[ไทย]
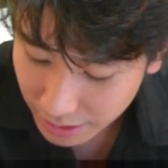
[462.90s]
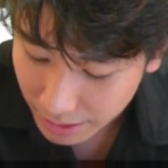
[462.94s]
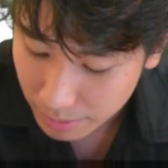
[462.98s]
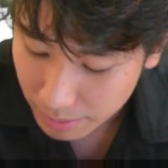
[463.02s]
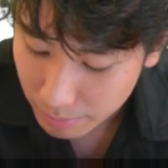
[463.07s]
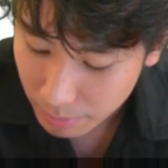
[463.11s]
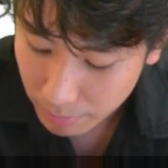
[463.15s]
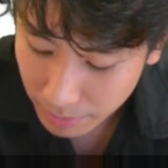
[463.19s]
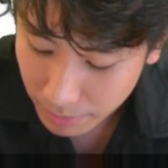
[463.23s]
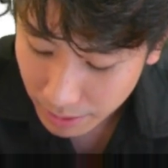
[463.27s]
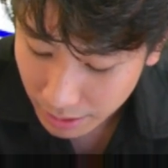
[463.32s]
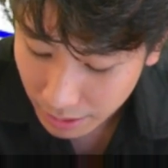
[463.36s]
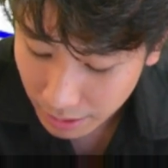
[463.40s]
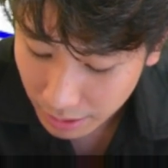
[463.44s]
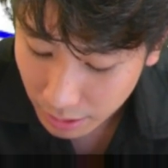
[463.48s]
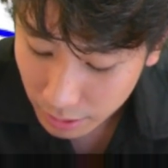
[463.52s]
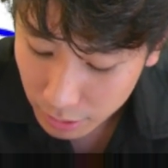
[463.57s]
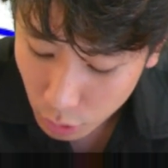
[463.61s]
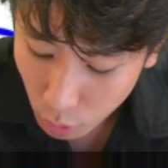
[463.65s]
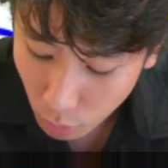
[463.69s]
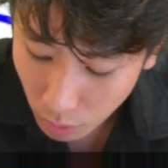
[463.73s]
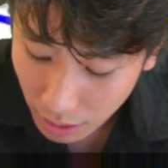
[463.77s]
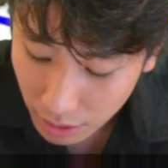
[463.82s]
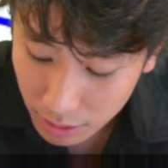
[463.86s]
อันนี้เซตเอมัน
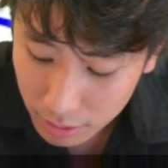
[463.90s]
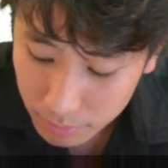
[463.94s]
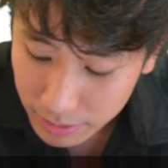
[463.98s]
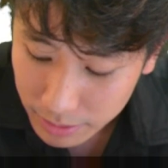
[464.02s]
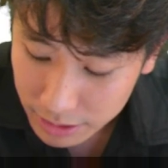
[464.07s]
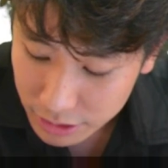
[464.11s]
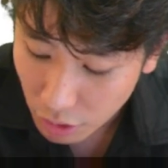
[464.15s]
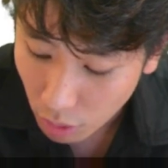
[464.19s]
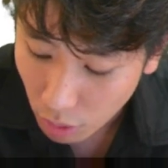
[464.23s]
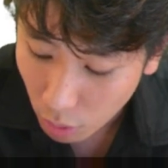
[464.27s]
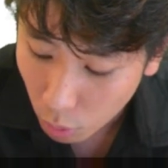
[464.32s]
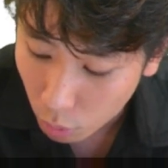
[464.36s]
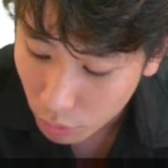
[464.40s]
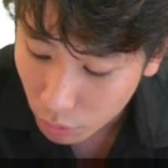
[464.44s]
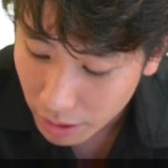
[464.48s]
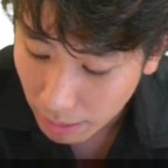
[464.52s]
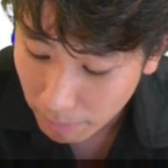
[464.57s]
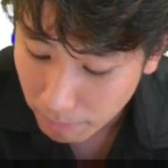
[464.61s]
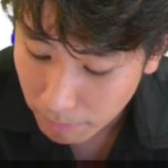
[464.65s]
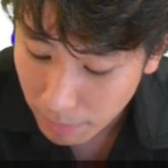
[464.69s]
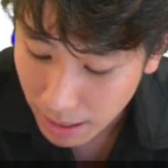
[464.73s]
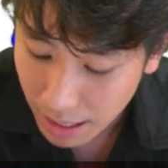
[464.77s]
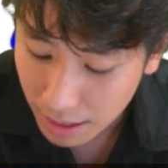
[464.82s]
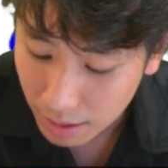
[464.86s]
มีกี่ตัว มีสอ
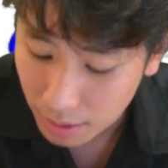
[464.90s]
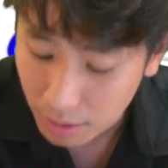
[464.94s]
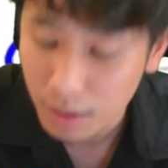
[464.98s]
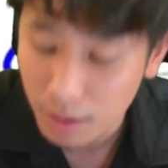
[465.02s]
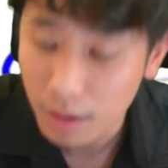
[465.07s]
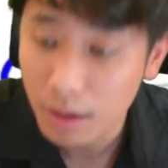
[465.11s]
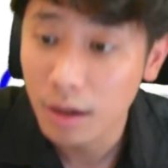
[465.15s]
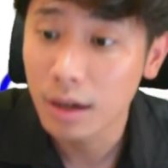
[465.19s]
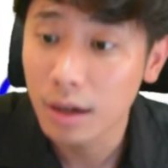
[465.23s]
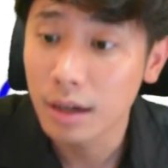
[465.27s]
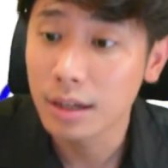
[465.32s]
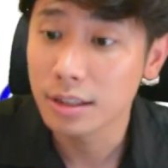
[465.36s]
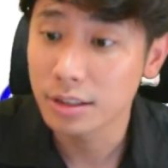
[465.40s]
งคู่ดับปะ